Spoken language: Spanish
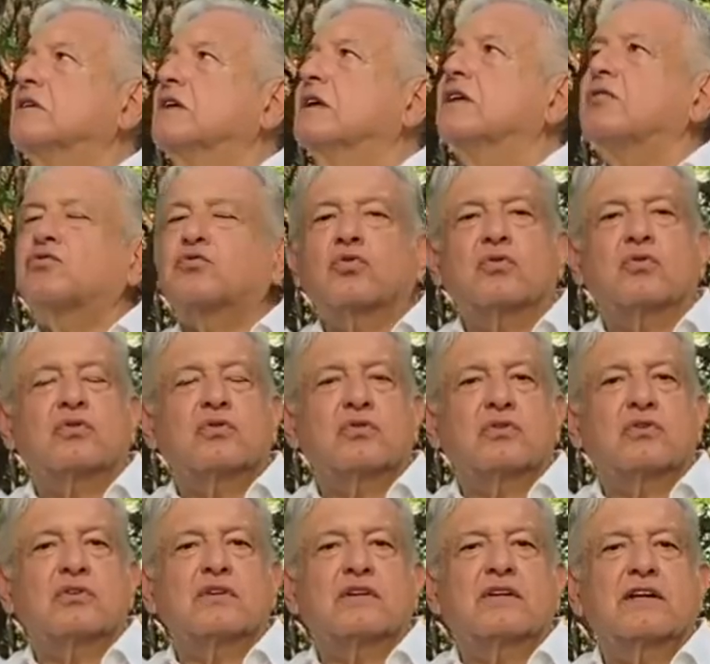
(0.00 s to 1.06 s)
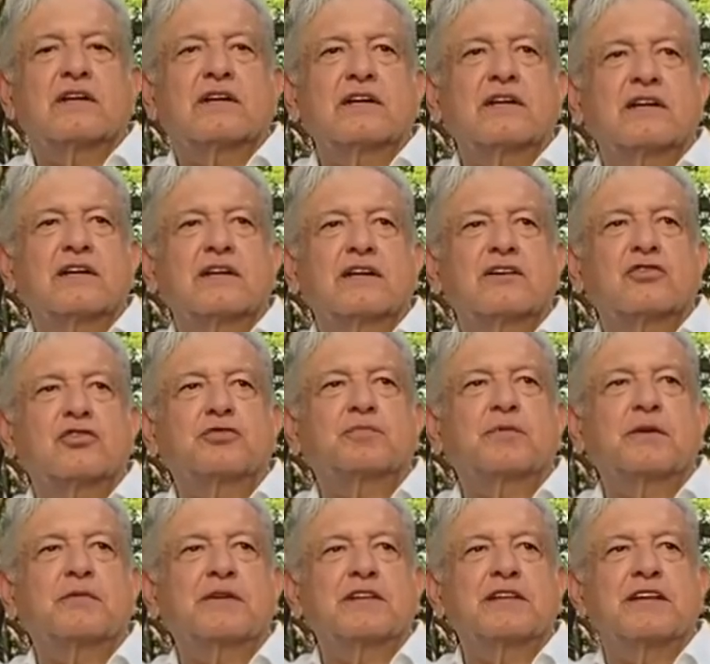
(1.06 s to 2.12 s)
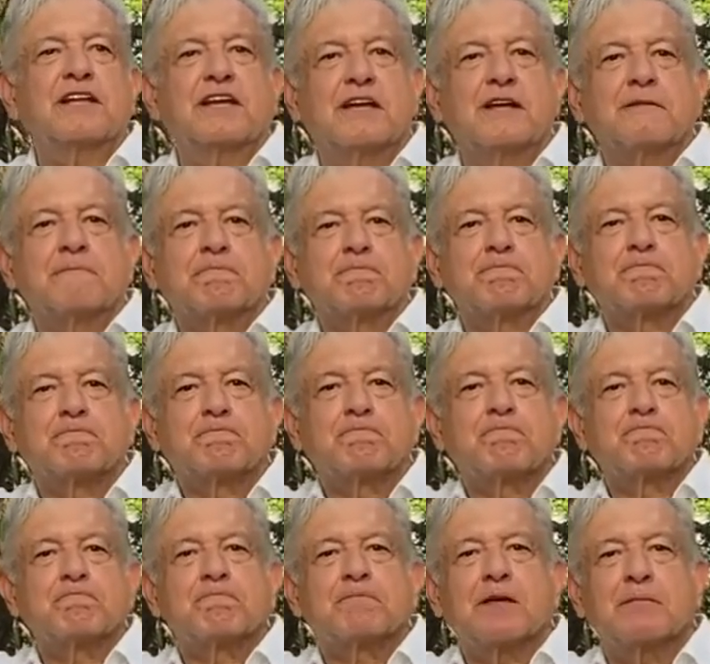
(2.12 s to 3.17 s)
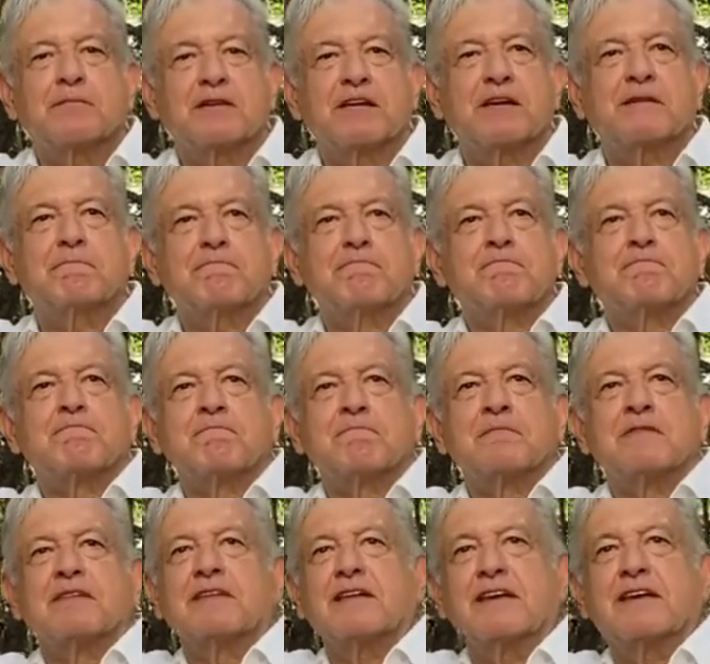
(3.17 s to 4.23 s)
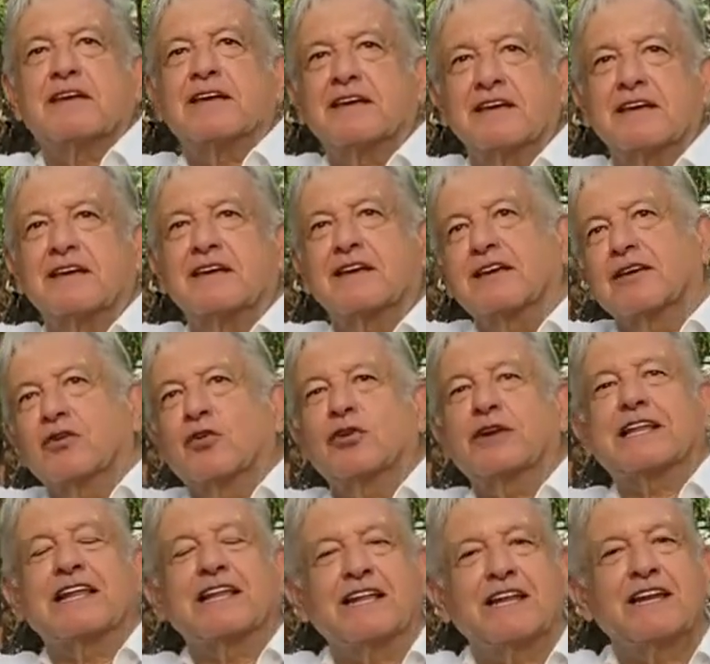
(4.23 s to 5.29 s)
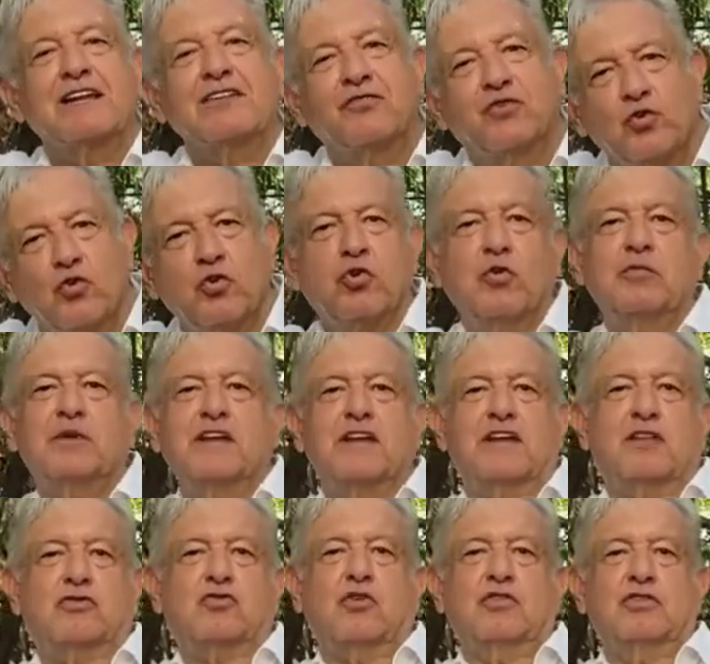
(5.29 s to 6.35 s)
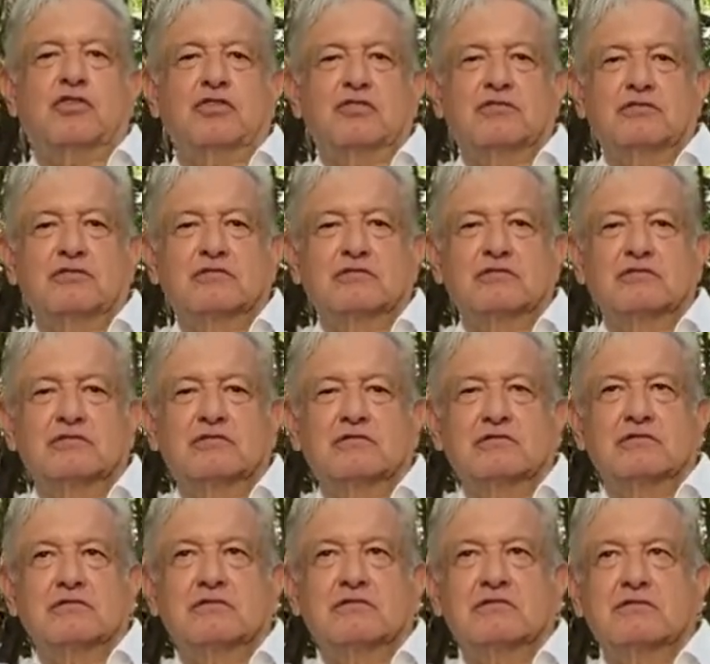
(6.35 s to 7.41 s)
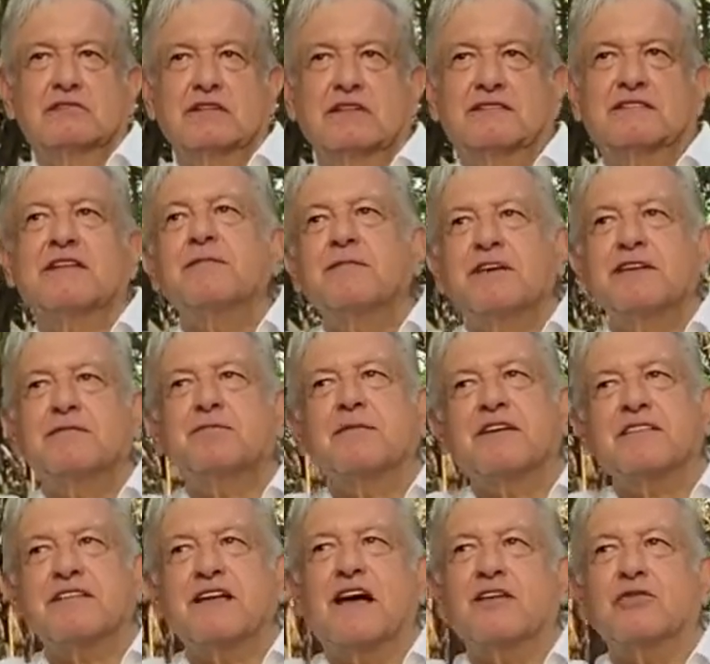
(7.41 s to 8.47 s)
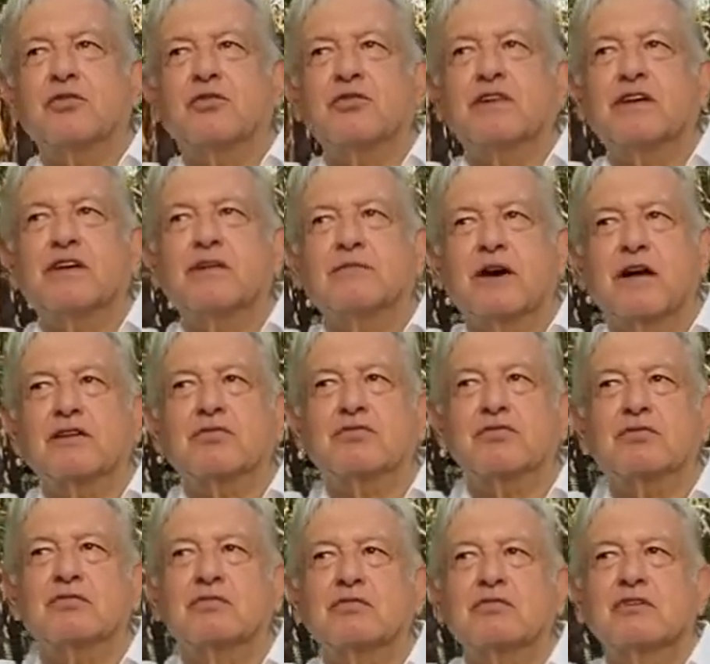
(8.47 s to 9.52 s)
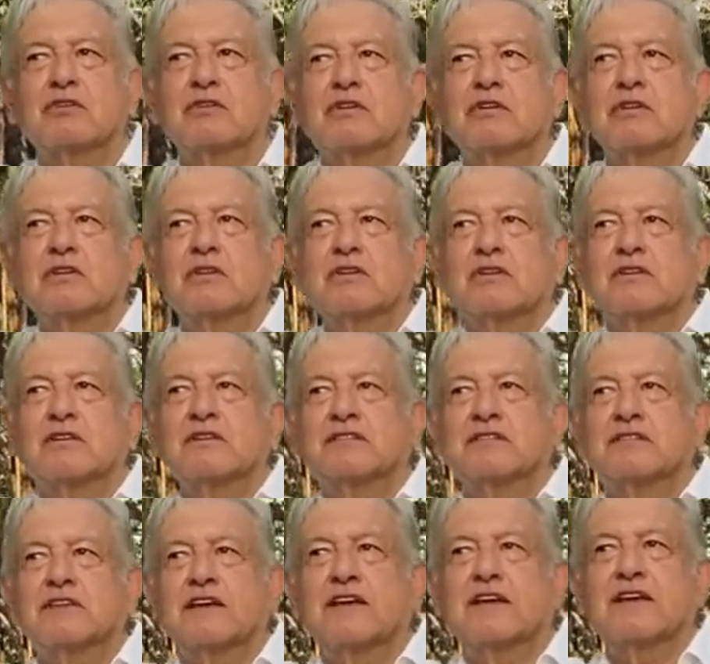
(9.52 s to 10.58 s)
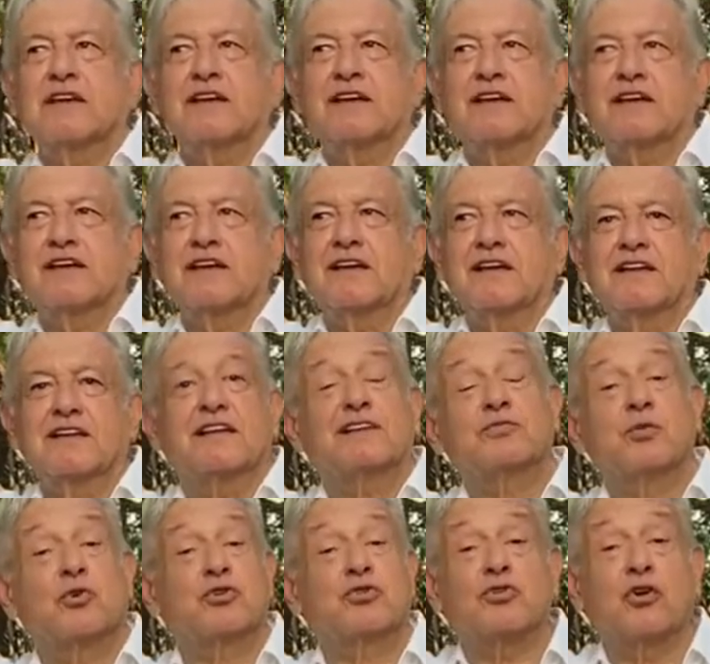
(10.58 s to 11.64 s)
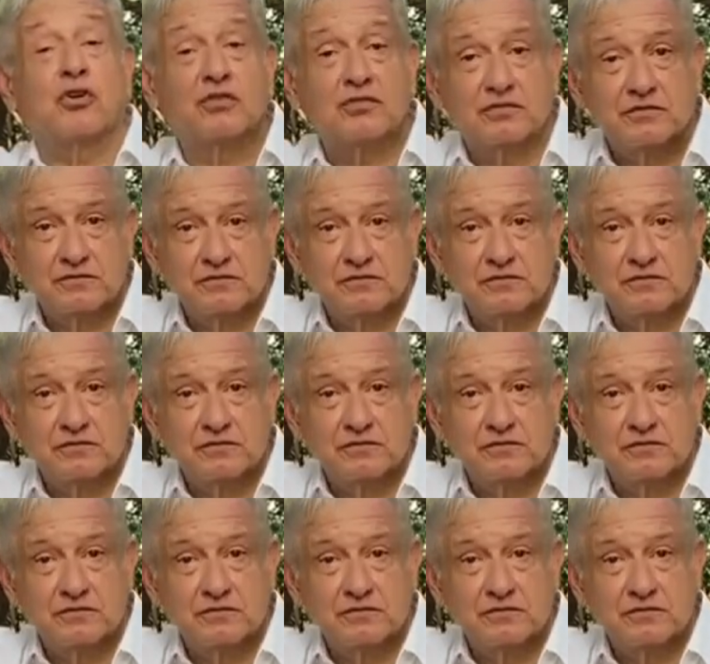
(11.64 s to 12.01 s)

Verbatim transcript: Esto eh, nos permitiría también eh, ordenar el flujo migratorio. Este mes pasado de marzo se desbordó